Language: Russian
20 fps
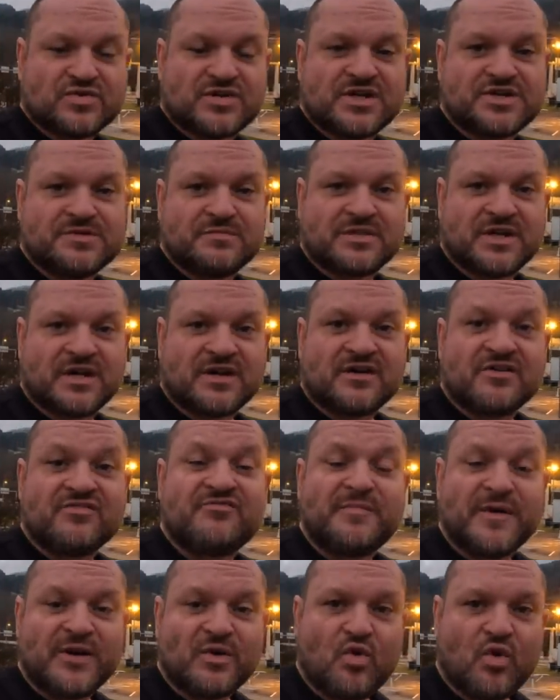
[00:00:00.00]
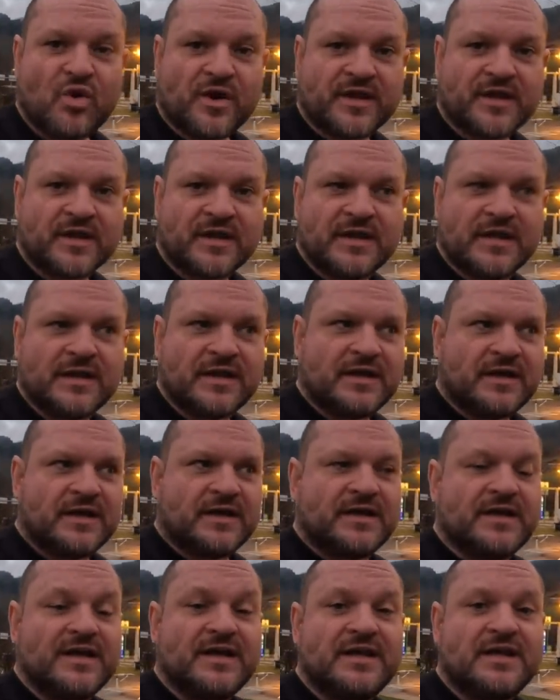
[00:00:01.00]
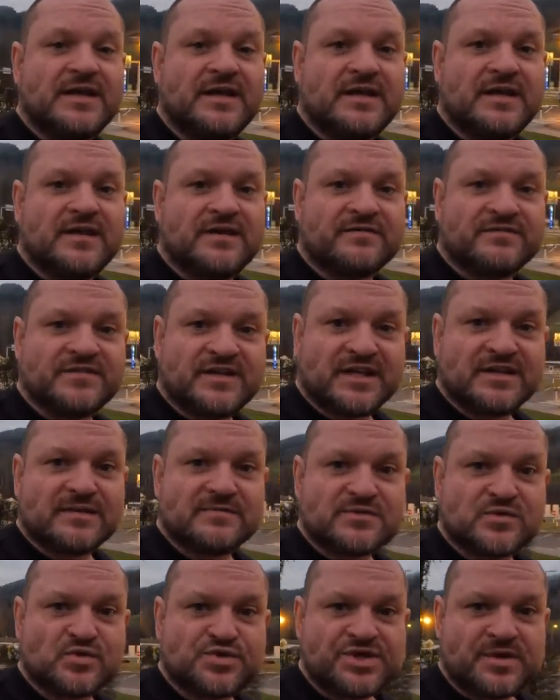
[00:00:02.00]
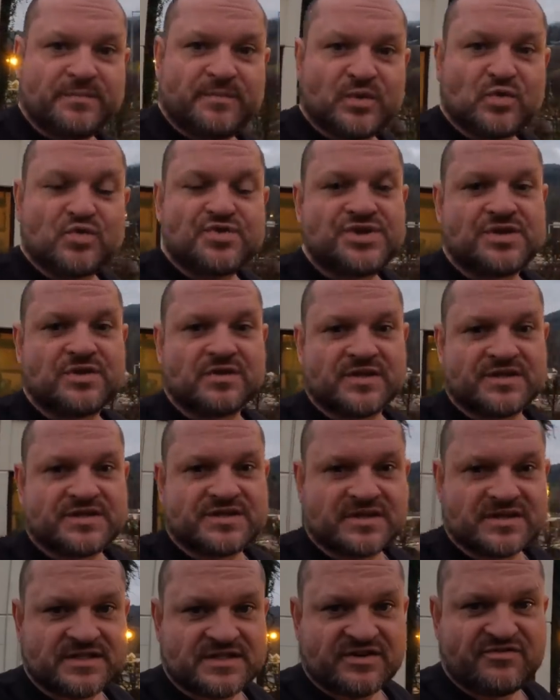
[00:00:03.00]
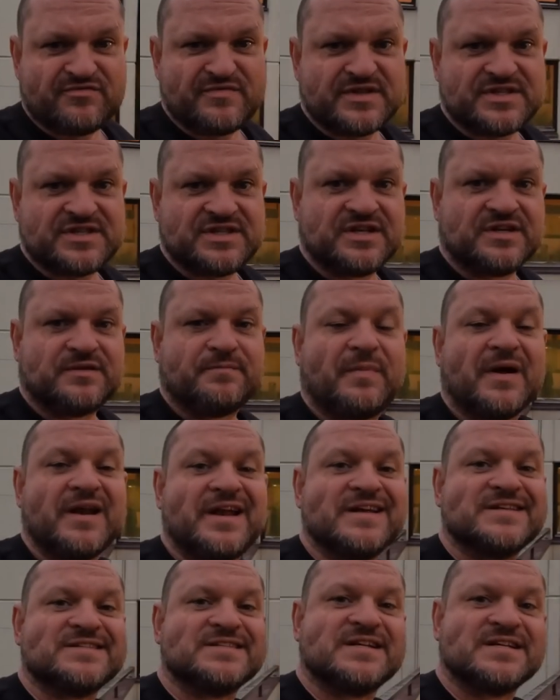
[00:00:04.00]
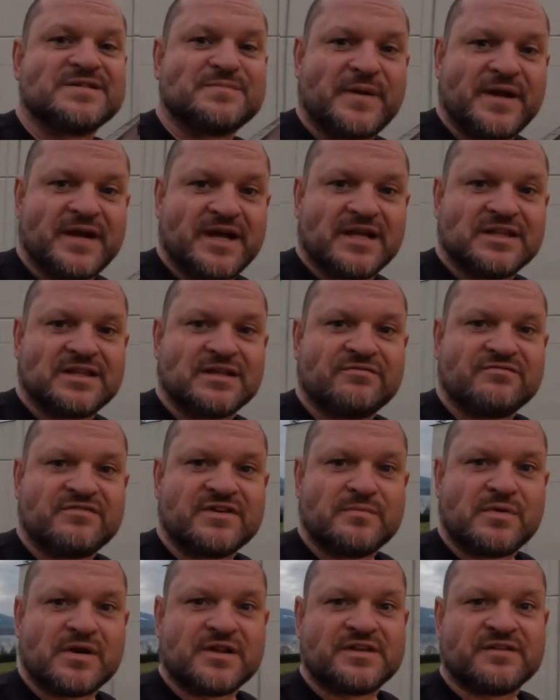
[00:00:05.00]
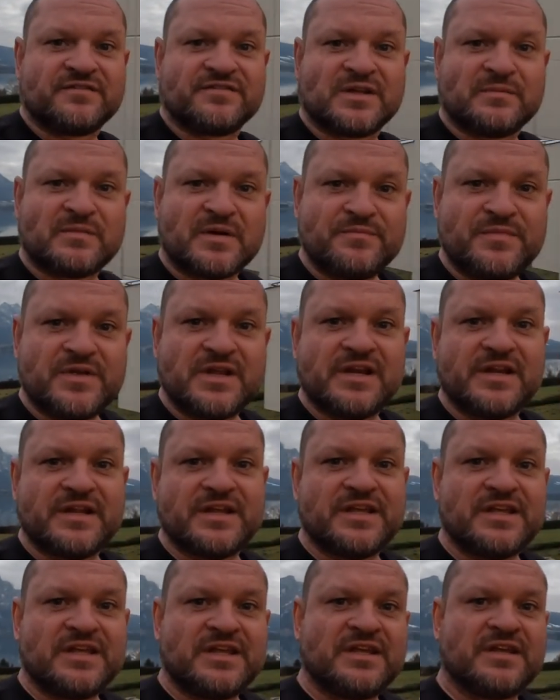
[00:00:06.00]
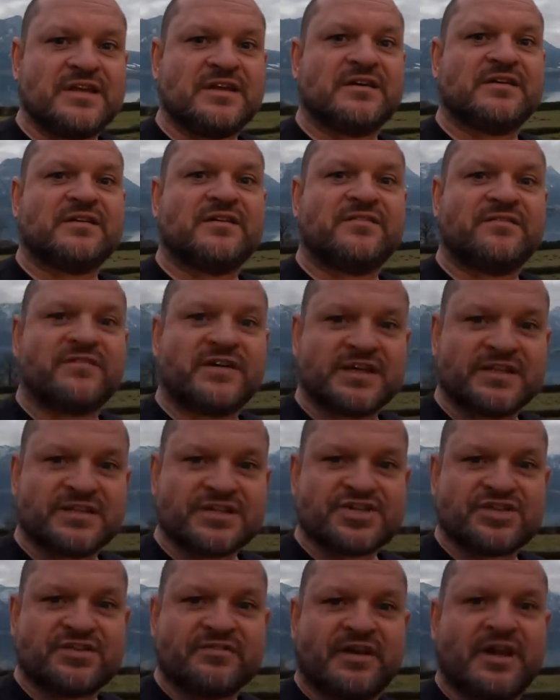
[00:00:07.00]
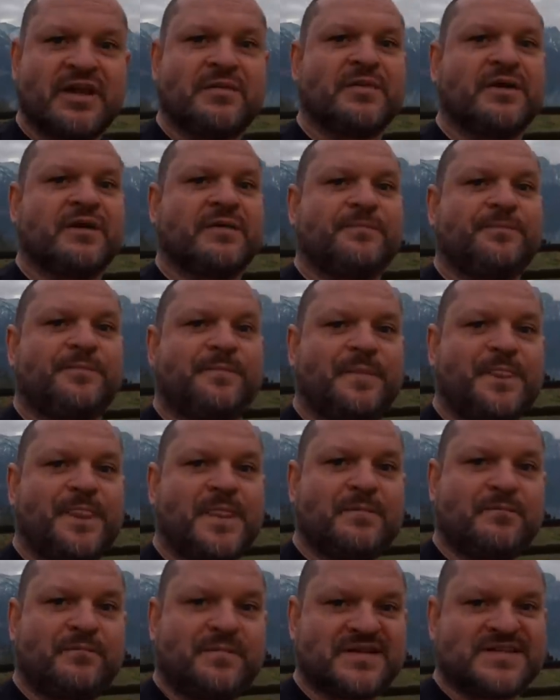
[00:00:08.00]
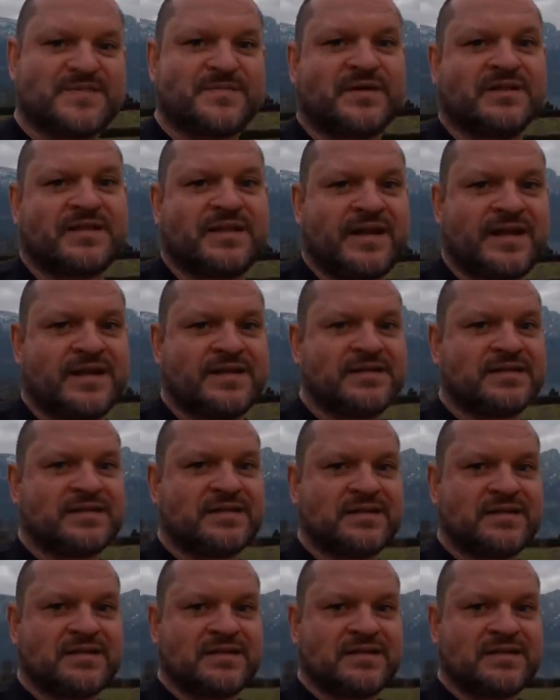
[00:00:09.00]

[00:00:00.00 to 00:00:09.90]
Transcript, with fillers: ну скажем так, в пригорке. И в данном случае получилось совместить полезное с приятным, выбрать автомобиль и в это же время посмотреть